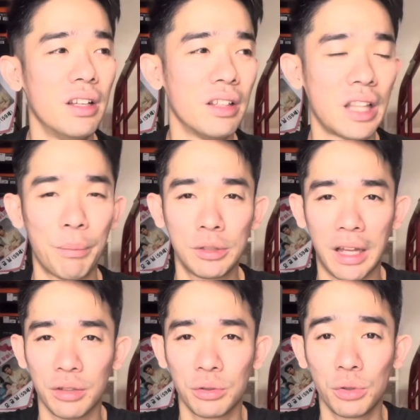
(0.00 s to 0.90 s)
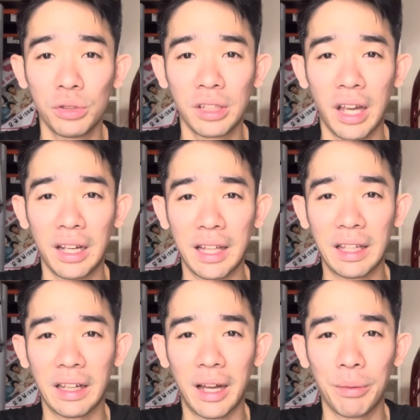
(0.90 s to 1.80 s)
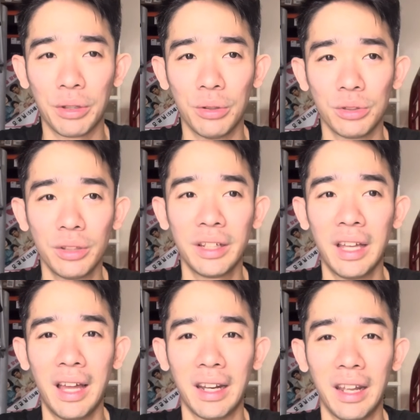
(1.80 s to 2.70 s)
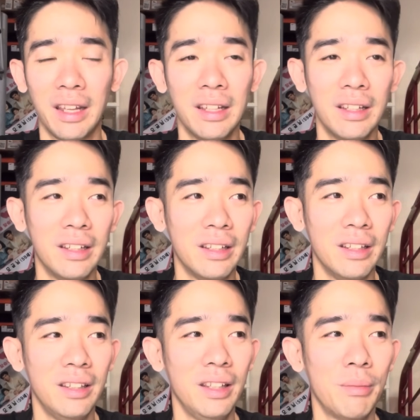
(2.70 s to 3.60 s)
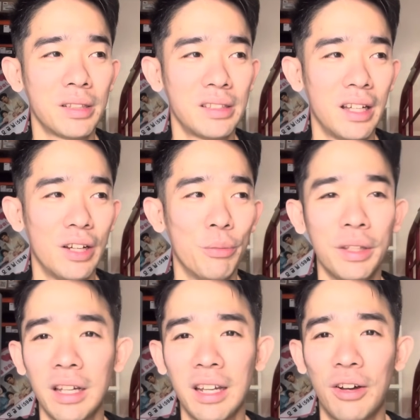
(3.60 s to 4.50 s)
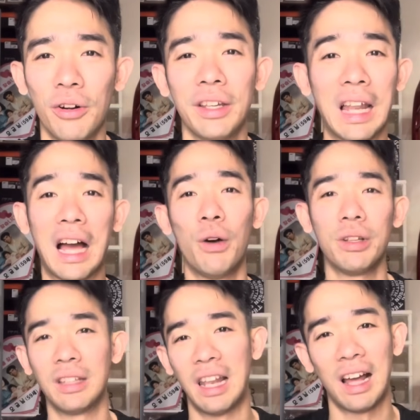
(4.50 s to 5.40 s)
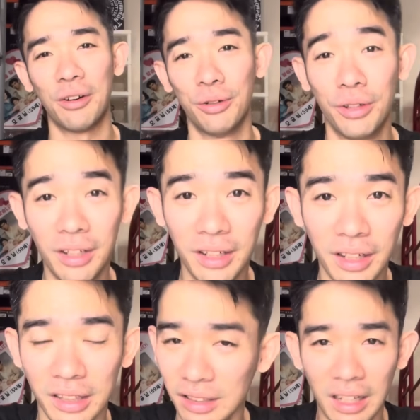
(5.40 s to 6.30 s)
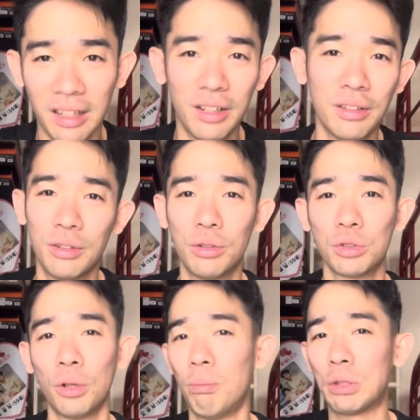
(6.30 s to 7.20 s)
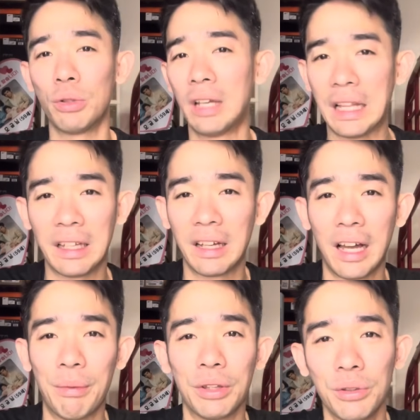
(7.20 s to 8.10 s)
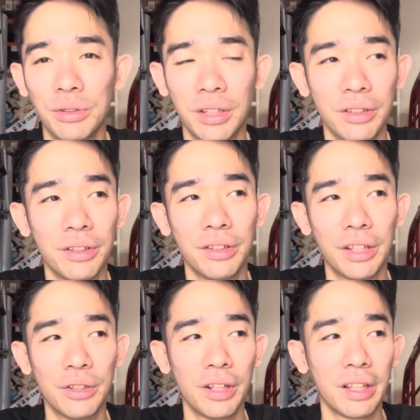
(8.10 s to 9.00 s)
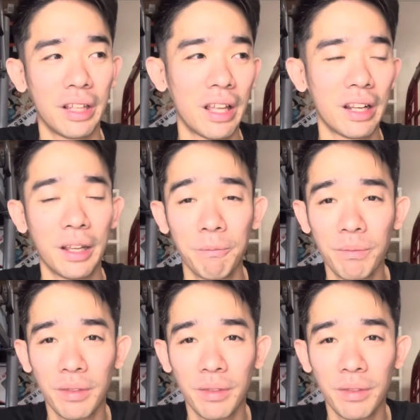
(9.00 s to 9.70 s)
Tapos halos gusto ko sirain lahat ng gamit doon. So nangyari, hindi basta umiyak lang ako, inaawat nila ako. Kasi talagang gusto kong batuin lahat ng gamit doon. Ganun, ganun ang nangyari.